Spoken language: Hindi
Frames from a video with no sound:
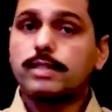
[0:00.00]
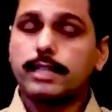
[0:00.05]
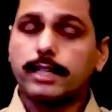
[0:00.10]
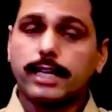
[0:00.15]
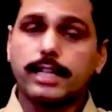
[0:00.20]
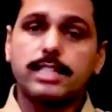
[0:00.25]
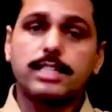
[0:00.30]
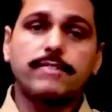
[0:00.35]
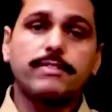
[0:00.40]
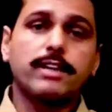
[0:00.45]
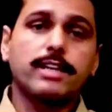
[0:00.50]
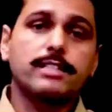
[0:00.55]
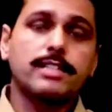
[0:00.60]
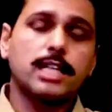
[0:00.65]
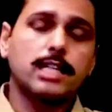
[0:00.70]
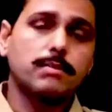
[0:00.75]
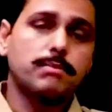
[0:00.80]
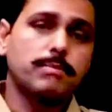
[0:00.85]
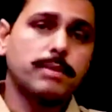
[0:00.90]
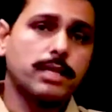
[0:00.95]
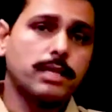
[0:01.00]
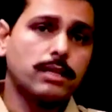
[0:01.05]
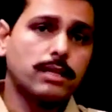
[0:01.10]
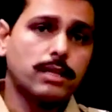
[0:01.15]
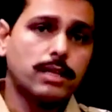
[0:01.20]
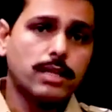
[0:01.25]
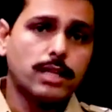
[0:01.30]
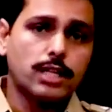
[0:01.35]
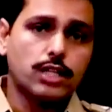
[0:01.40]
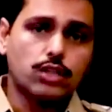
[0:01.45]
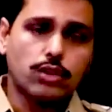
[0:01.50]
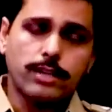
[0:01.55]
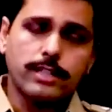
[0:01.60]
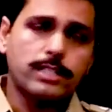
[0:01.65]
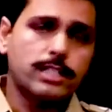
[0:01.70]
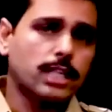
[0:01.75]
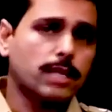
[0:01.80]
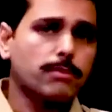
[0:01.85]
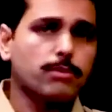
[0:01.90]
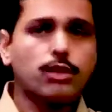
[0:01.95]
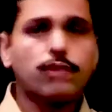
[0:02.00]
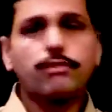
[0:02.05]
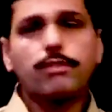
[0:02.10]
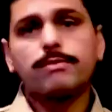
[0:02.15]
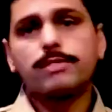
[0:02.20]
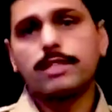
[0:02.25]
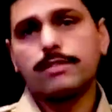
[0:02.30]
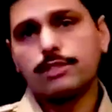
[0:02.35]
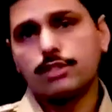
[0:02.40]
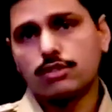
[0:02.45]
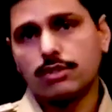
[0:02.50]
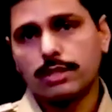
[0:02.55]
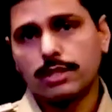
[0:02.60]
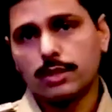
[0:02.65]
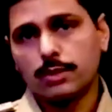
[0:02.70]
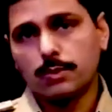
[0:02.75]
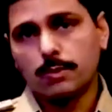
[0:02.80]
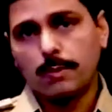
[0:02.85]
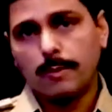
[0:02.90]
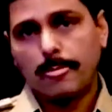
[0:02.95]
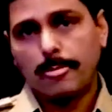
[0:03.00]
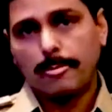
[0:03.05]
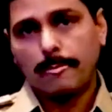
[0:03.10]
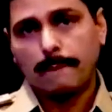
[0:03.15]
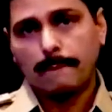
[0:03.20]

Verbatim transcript: और सरकारी सेवा के साथ मेरी चॉइस थी कि मैं यूनिफॉर्म सर्विस ज्वाइन करूं